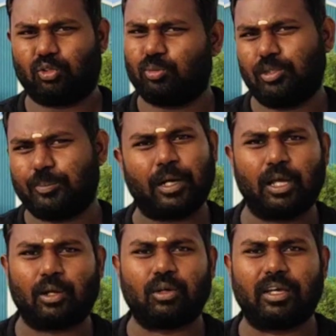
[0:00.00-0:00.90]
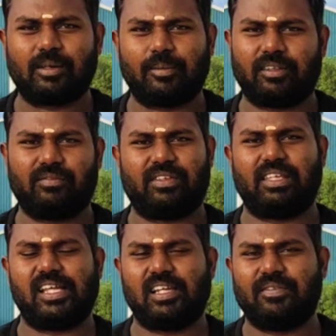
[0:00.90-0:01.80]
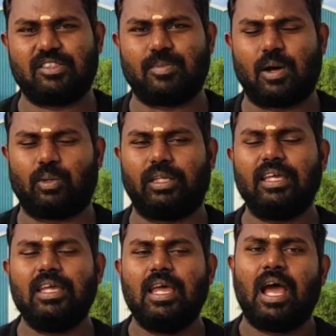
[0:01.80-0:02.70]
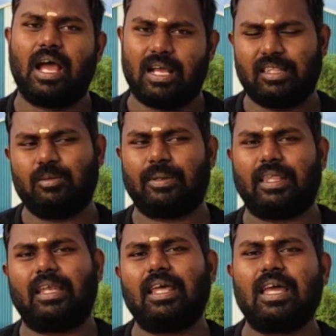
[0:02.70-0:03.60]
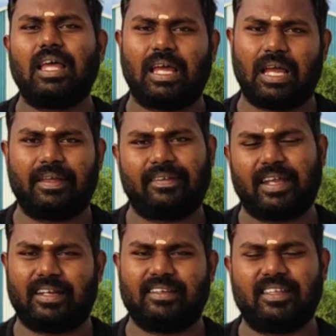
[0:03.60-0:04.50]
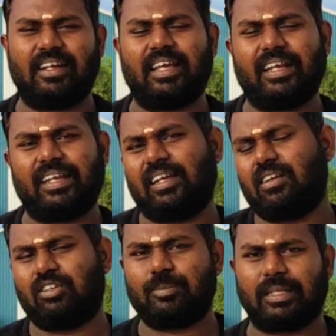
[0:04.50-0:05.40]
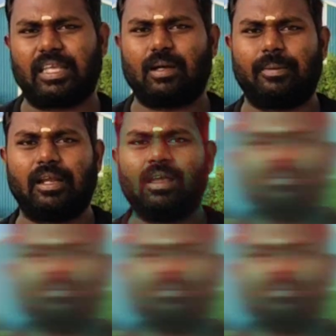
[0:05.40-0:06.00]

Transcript: கொஞ்சம் முன்ன பண்ண இருக்கும் எக்ஸாமினேஷன் ஃபீஸ் இயர்லி வைஸ் மாறுவது அண்ட் தென் பார்த்திங்கன்னா அதர் கேட்டகரி ஜென்ரல் கேட்டகரிக்கெலாம் வந்து பார்த்திங்க அப்படின்னா